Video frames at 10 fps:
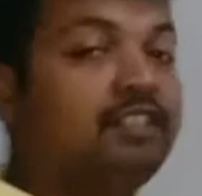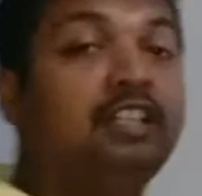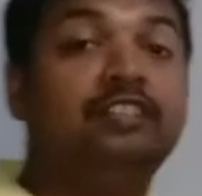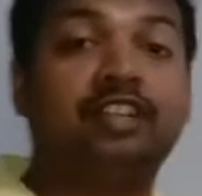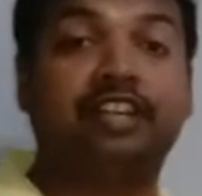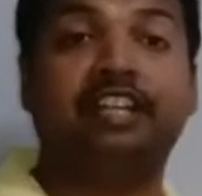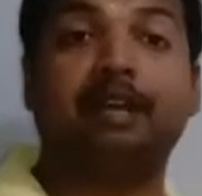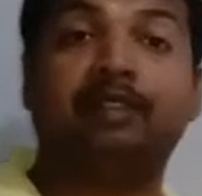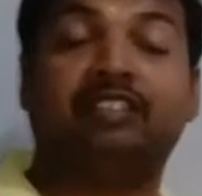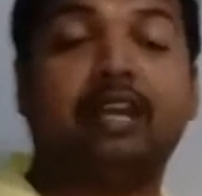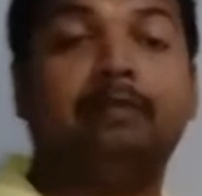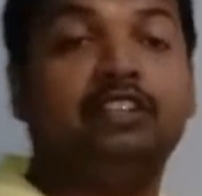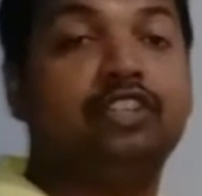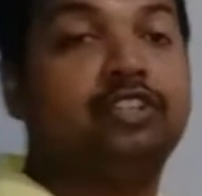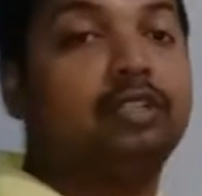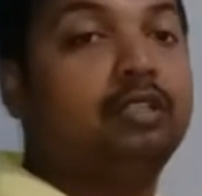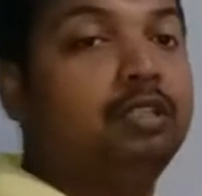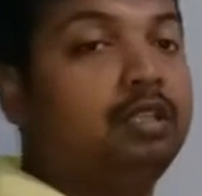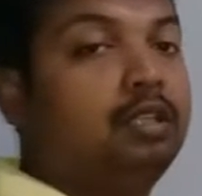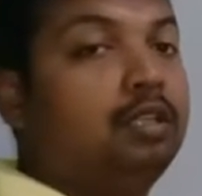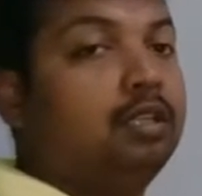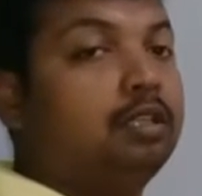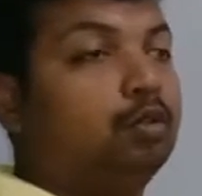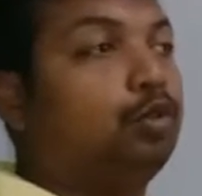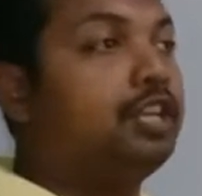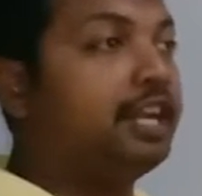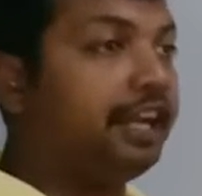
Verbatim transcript: एक्सेल इज अ डेटाबेस एप्लीकेशन तो ये